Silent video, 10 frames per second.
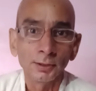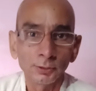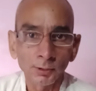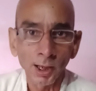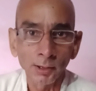तो
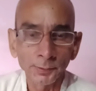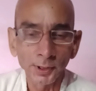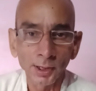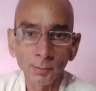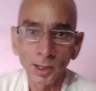कहा
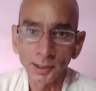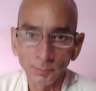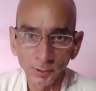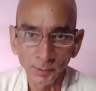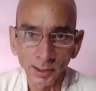ये हमारी
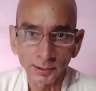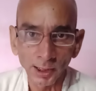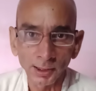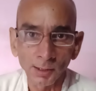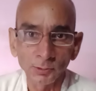विमाता
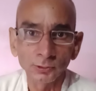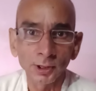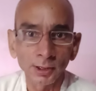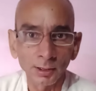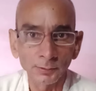का पुत्र
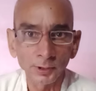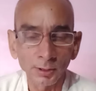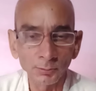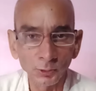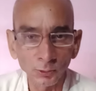है कम से
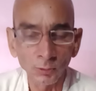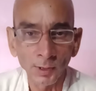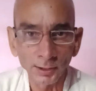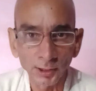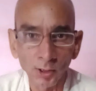कम दोनों
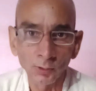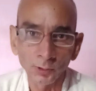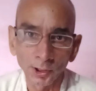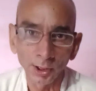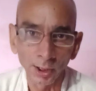माताओं
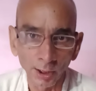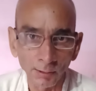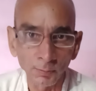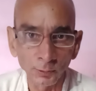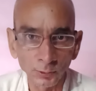के एक
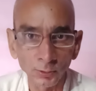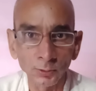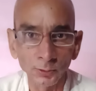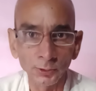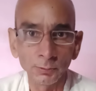पुत्र
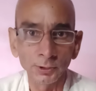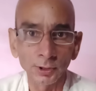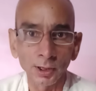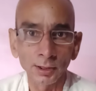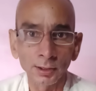तो जीवित
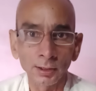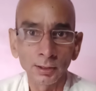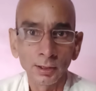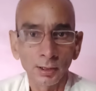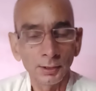रहेंगे
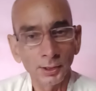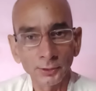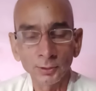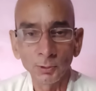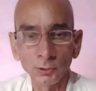
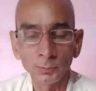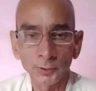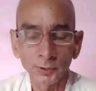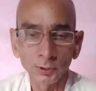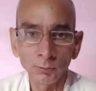यक्ष बहुत
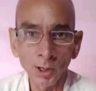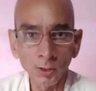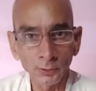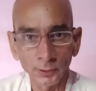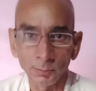प्रसन्न हुआ
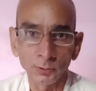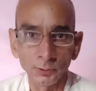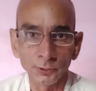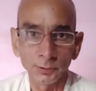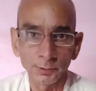और सबको
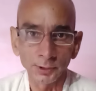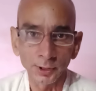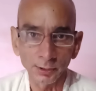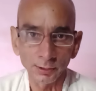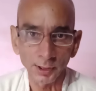जीवित
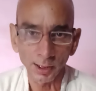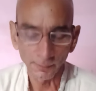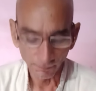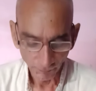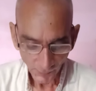कर दिया
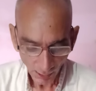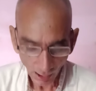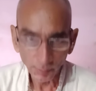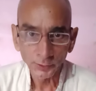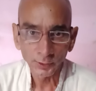
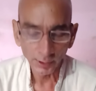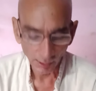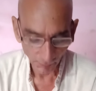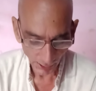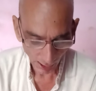अब इसके
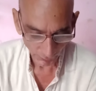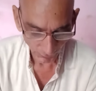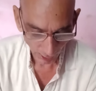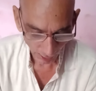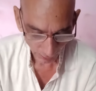अभ्यास
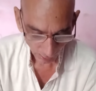का